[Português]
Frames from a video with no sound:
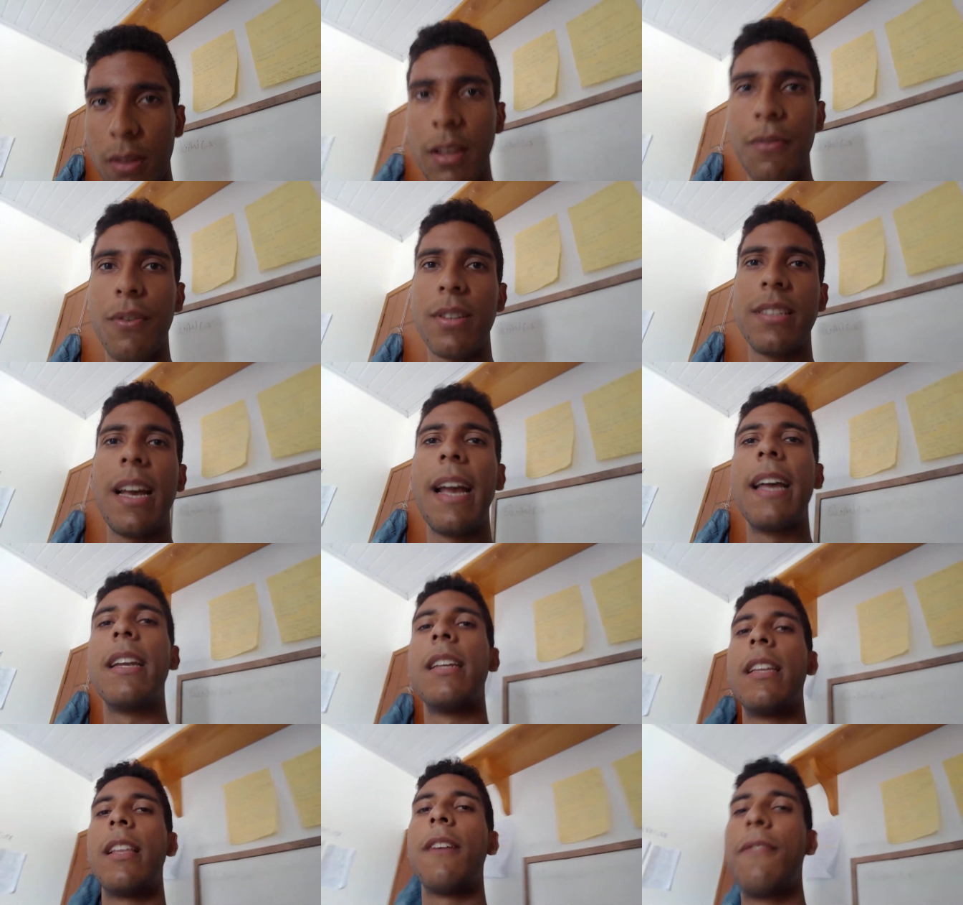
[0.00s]
da Força Aérea,
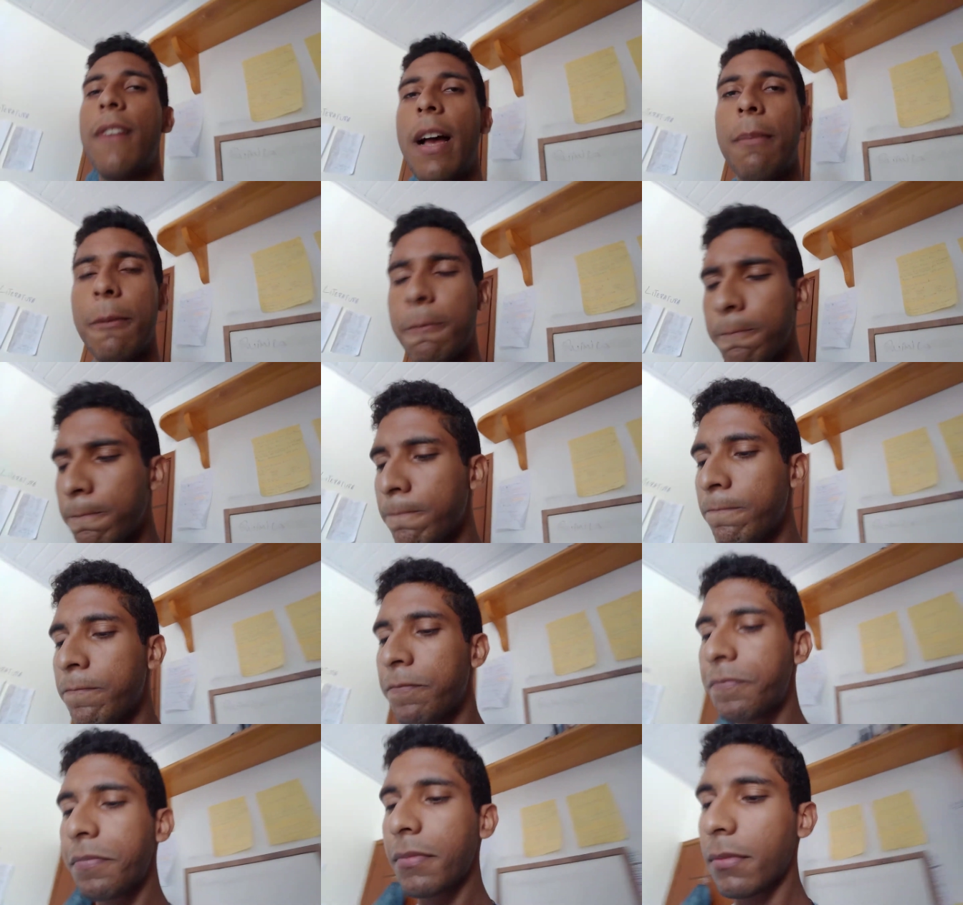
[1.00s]
né, da FAB,
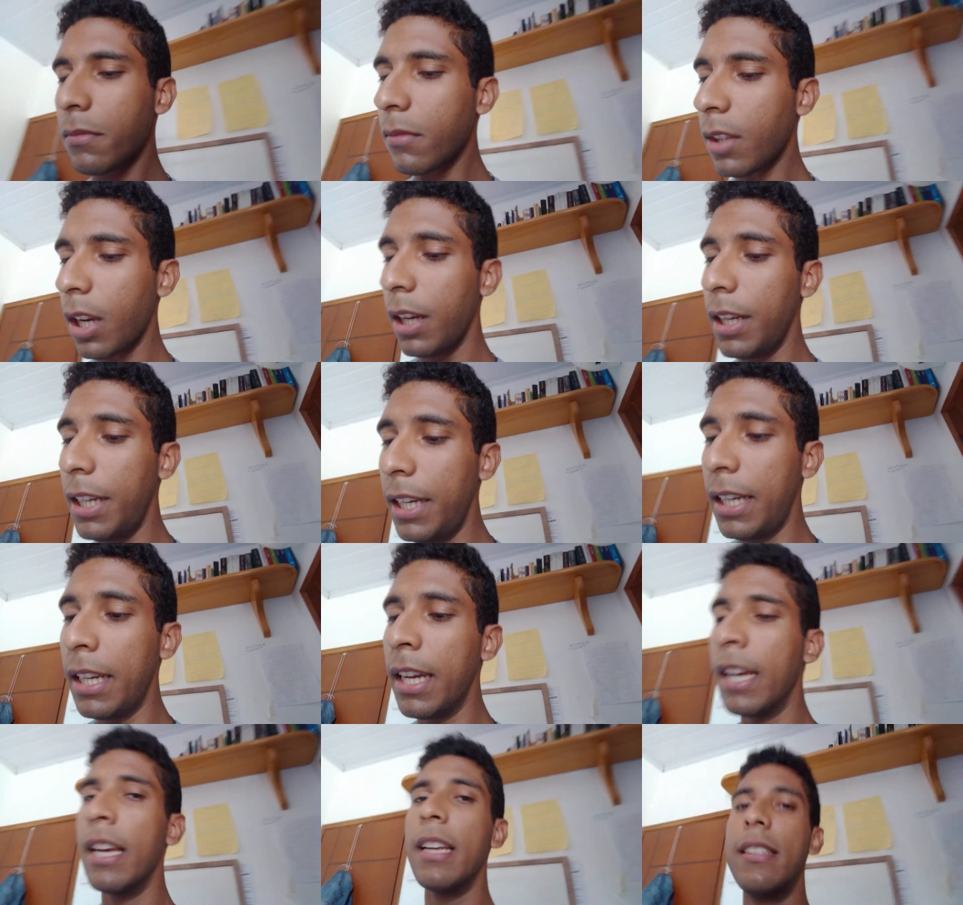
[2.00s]

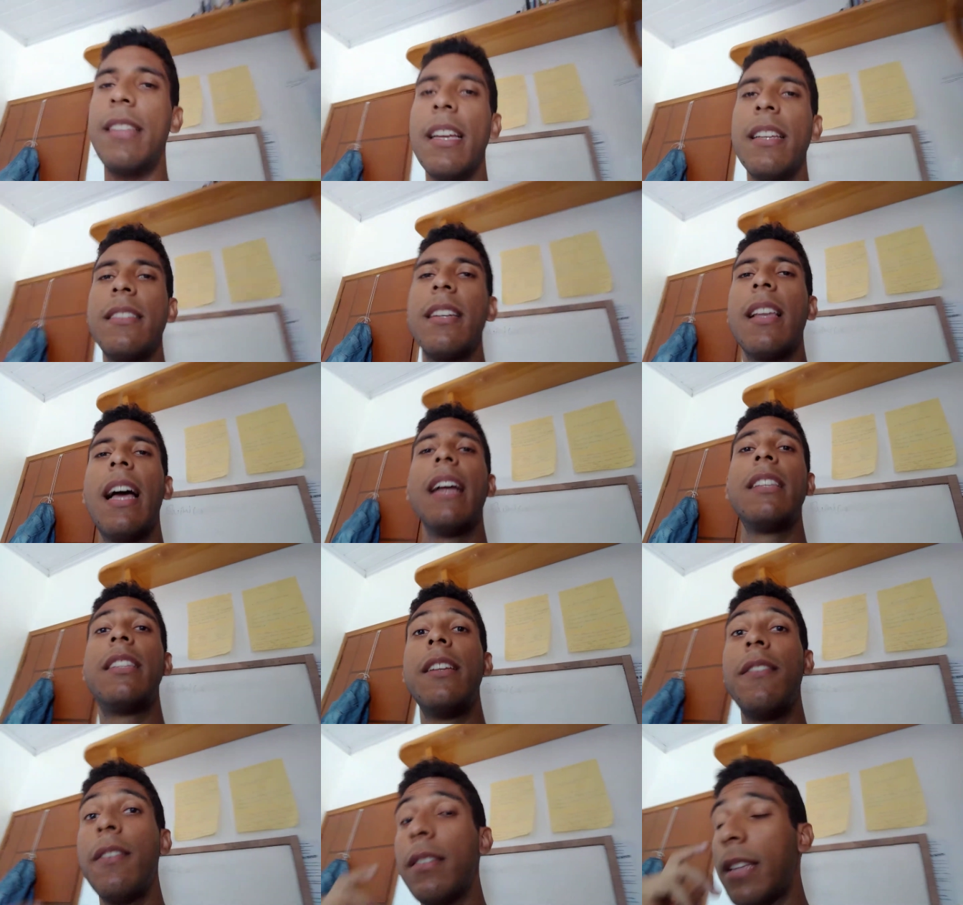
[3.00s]
e dentre lá
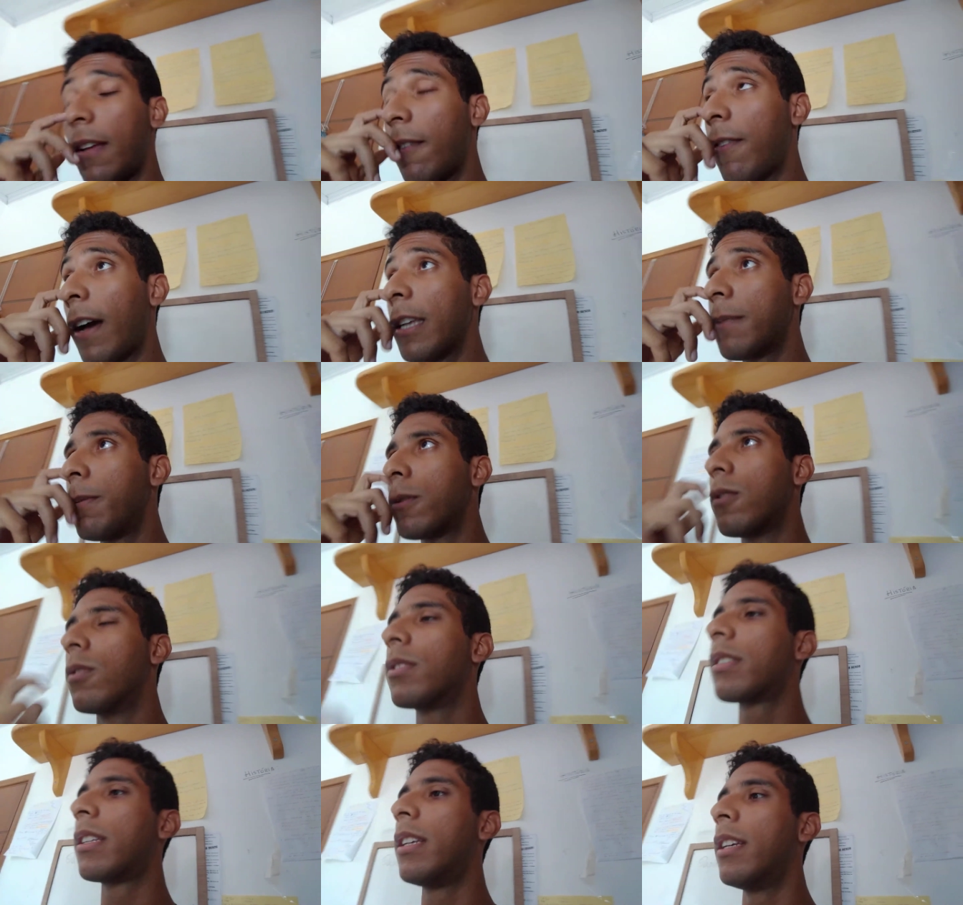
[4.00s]
teve, teve várias
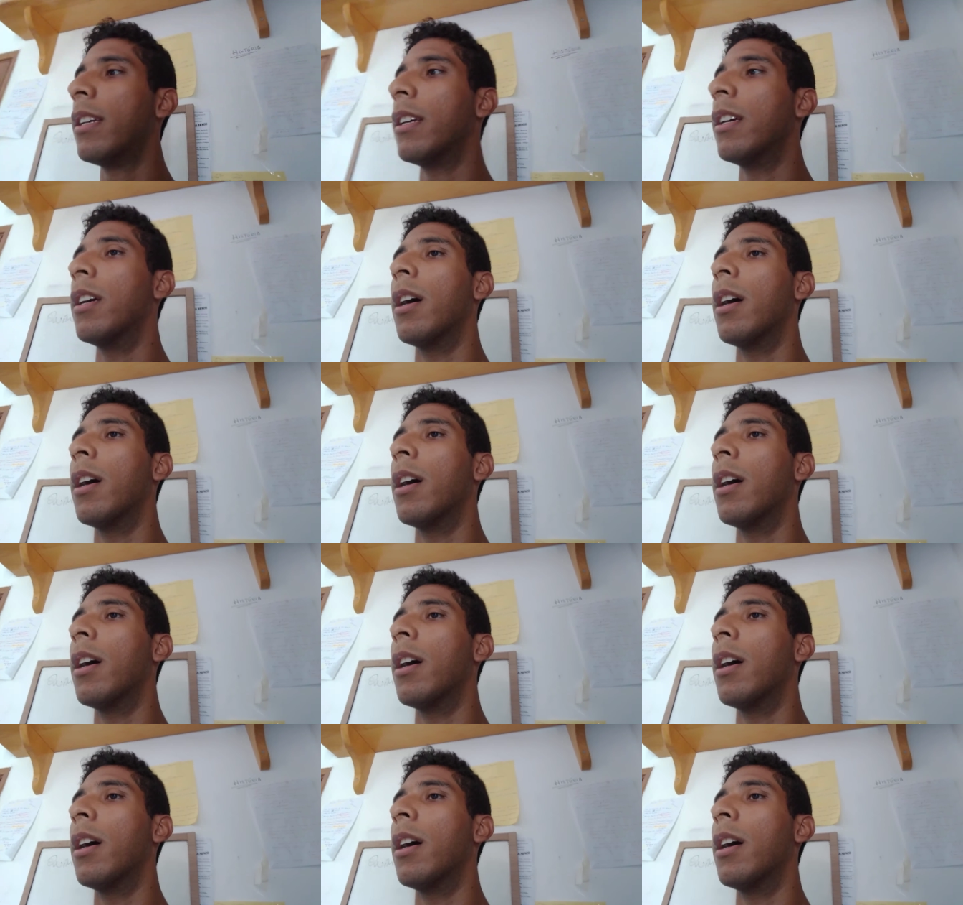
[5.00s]
pessoas que